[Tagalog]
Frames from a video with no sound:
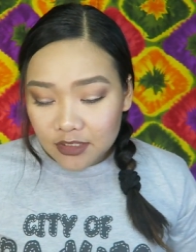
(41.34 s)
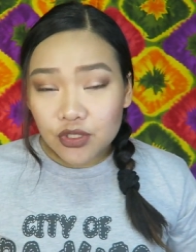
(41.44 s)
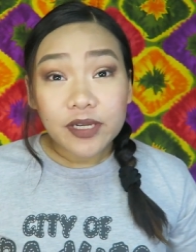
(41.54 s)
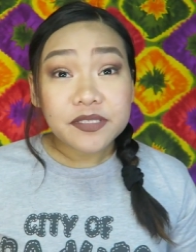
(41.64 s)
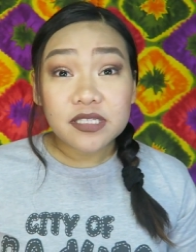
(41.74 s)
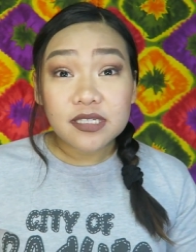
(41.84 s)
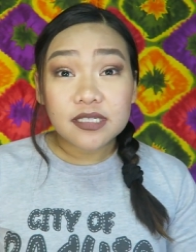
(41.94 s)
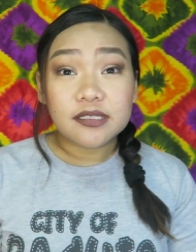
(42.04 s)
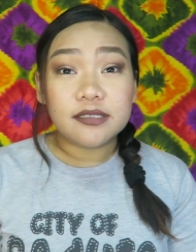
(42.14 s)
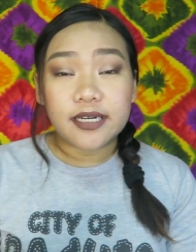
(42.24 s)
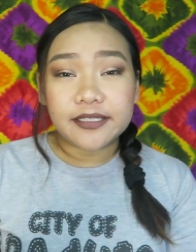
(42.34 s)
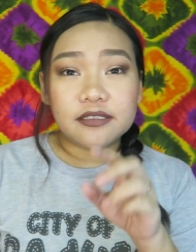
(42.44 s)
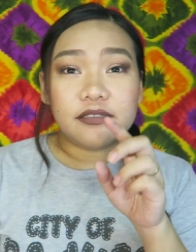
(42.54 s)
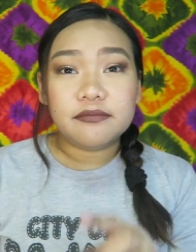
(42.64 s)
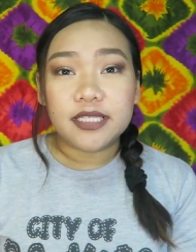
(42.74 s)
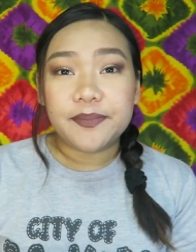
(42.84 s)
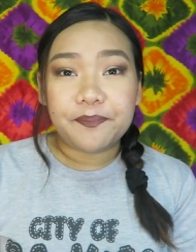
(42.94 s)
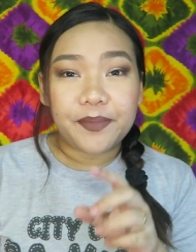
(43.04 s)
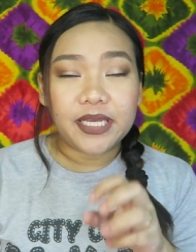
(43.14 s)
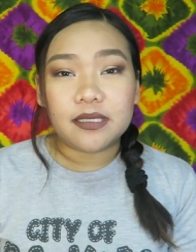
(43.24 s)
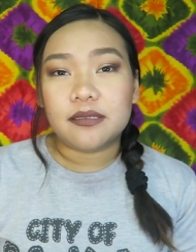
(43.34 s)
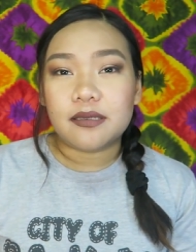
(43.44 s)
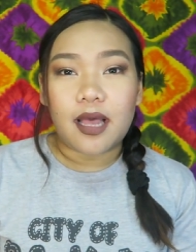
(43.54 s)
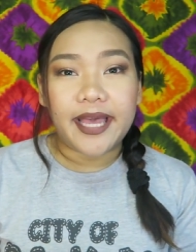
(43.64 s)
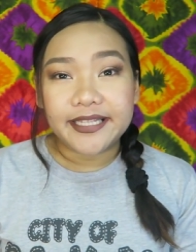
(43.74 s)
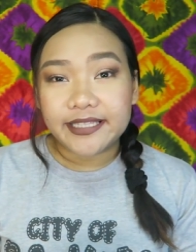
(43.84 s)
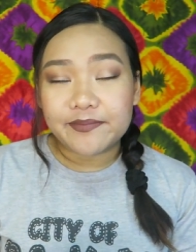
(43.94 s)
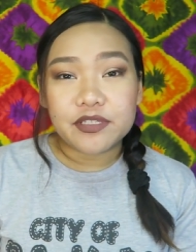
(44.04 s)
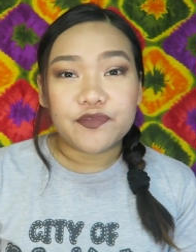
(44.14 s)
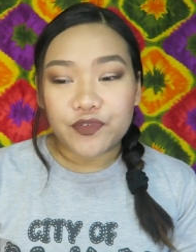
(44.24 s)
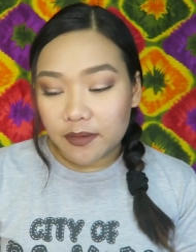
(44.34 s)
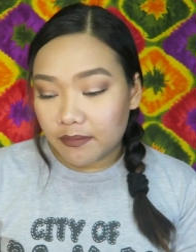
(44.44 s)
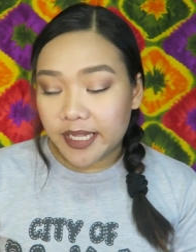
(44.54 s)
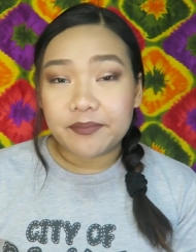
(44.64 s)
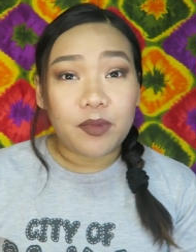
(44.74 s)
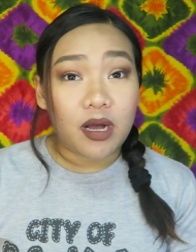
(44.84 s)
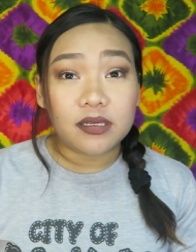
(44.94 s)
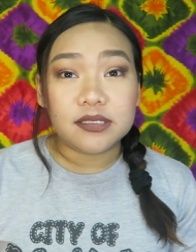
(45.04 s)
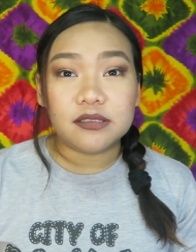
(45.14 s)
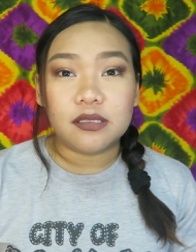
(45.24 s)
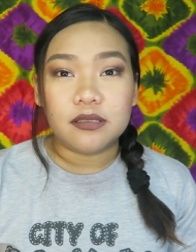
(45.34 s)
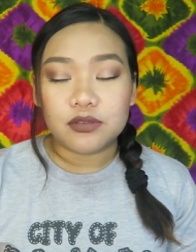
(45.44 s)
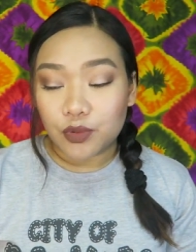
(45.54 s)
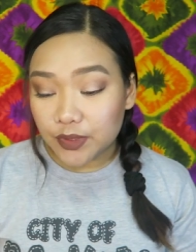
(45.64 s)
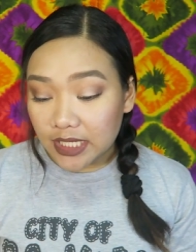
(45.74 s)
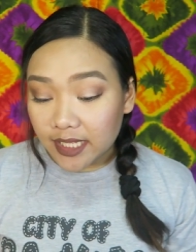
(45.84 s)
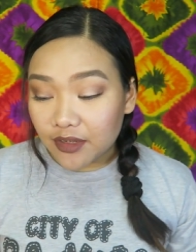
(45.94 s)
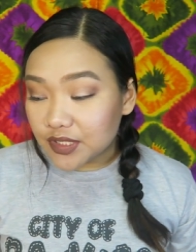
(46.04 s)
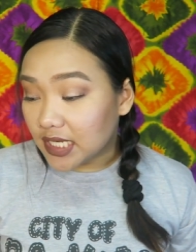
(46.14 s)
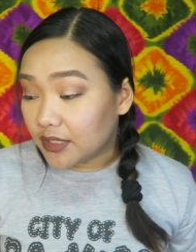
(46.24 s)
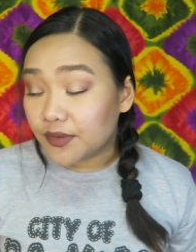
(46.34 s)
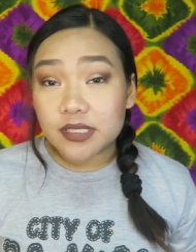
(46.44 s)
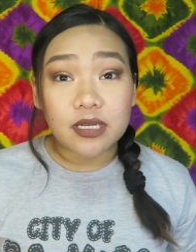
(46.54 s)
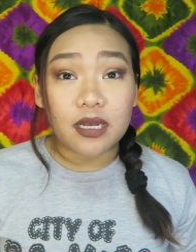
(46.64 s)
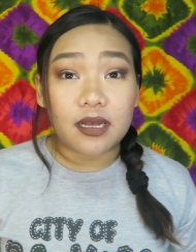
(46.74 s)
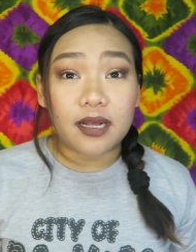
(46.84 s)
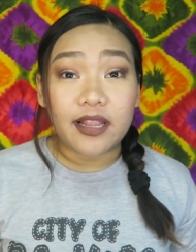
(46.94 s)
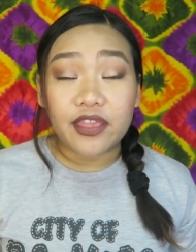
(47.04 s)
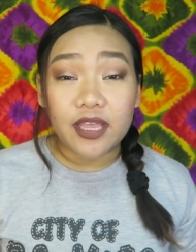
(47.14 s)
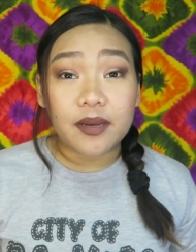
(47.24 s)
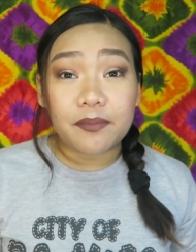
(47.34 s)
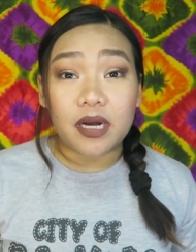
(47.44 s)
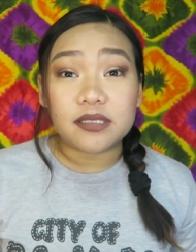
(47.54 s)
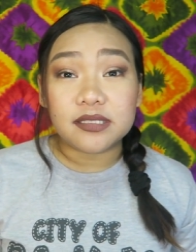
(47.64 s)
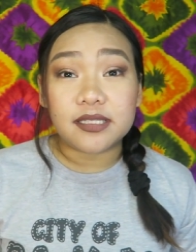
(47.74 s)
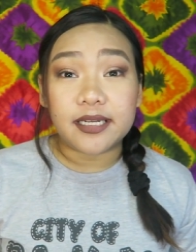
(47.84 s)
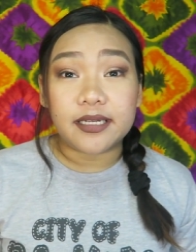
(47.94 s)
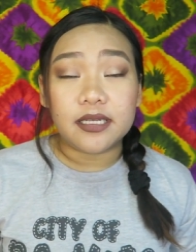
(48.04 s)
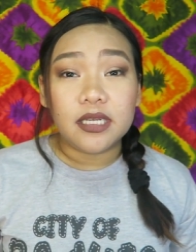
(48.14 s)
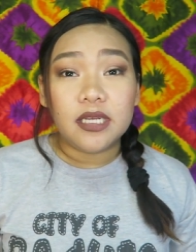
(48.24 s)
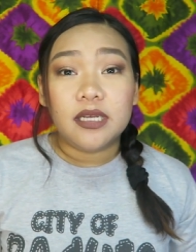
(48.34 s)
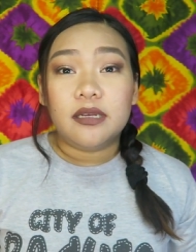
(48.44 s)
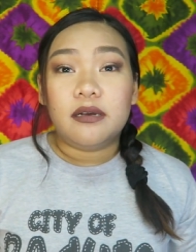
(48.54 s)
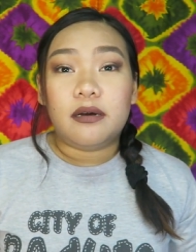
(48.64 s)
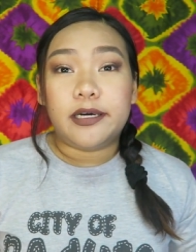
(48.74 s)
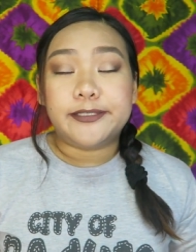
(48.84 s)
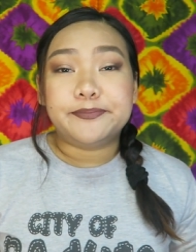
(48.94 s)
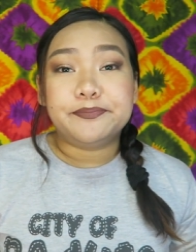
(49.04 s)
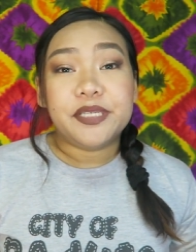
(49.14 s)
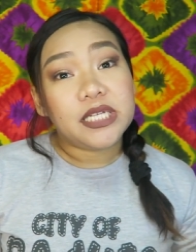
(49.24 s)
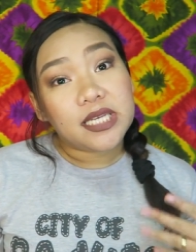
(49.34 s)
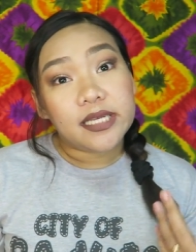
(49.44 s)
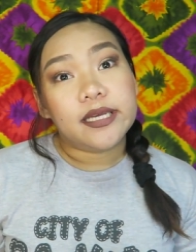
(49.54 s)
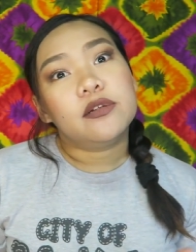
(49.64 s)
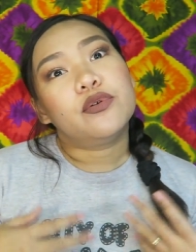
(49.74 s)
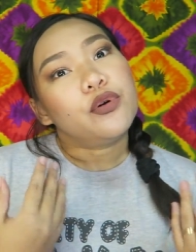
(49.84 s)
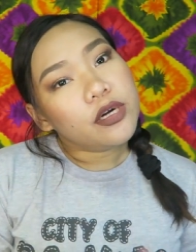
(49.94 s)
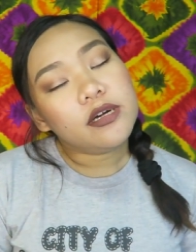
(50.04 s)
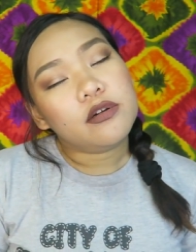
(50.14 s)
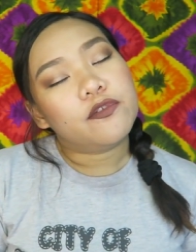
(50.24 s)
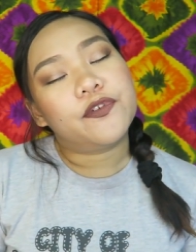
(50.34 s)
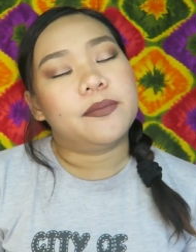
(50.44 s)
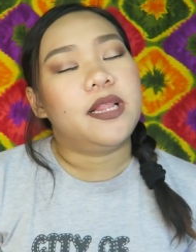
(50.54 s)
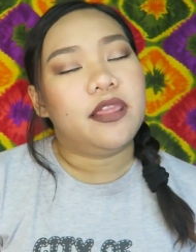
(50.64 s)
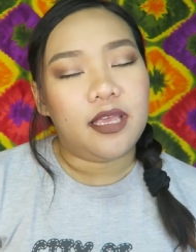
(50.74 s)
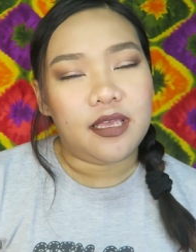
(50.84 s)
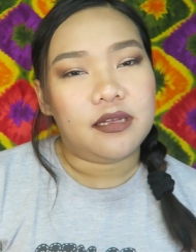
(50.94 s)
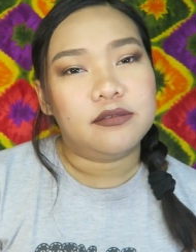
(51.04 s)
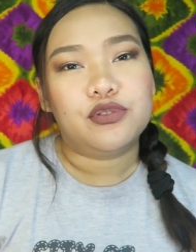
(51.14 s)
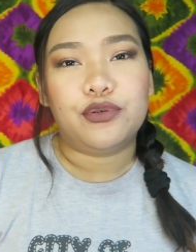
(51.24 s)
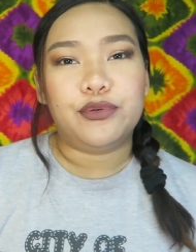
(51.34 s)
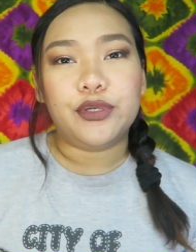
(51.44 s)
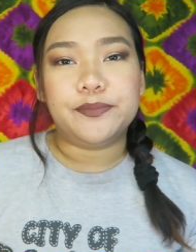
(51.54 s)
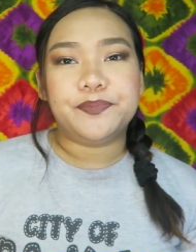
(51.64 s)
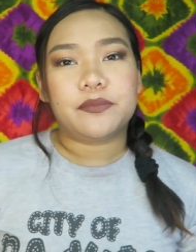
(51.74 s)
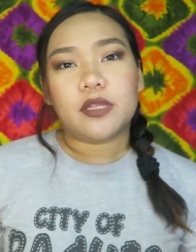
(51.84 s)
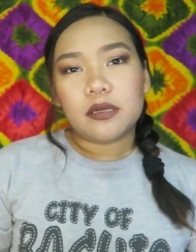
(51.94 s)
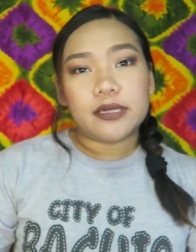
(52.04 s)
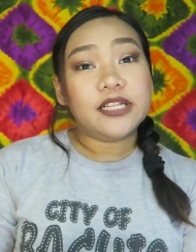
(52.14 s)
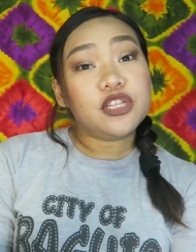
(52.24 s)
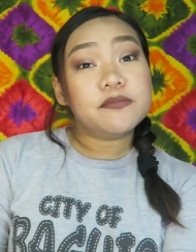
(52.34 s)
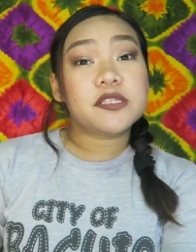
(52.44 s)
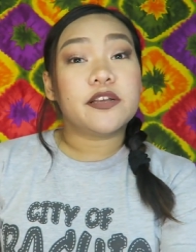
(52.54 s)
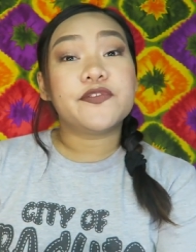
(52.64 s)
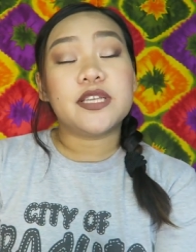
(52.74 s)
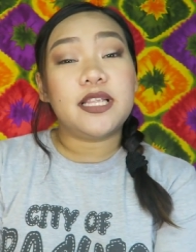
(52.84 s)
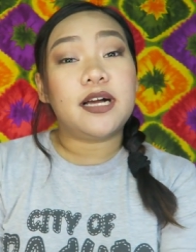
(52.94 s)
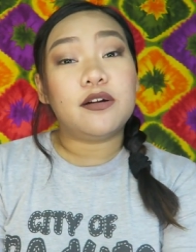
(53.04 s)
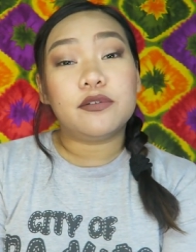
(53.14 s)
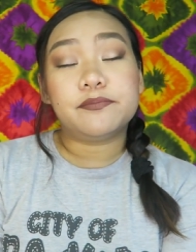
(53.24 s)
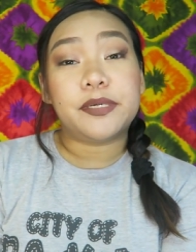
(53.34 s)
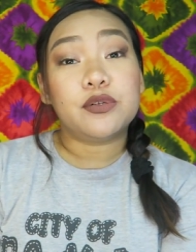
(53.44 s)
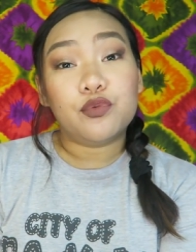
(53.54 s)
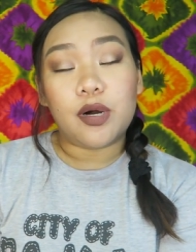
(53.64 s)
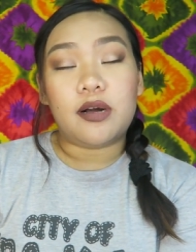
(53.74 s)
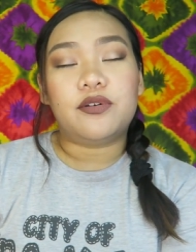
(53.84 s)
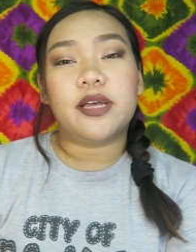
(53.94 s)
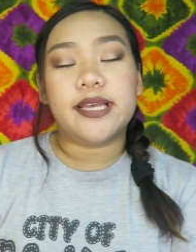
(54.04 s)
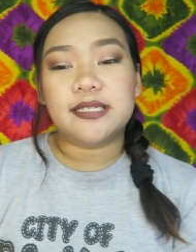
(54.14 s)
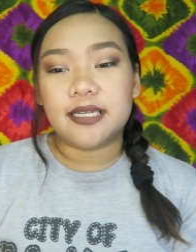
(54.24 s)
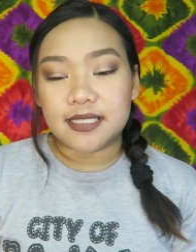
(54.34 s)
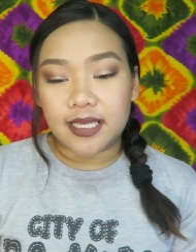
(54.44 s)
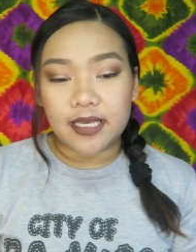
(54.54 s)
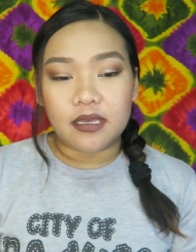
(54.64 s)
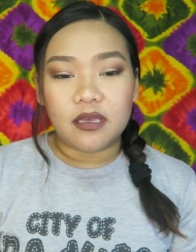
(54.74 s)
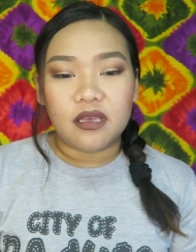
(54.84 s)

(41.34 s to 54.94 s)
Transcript: So I'm just gonna randomly pick items from my box. So nilagay ko sila dun sa Althea box na um, pinaglagyan ng order ko from Altea. So, yun. Random stuffs na lang ang pagkuha ko, guys, kasi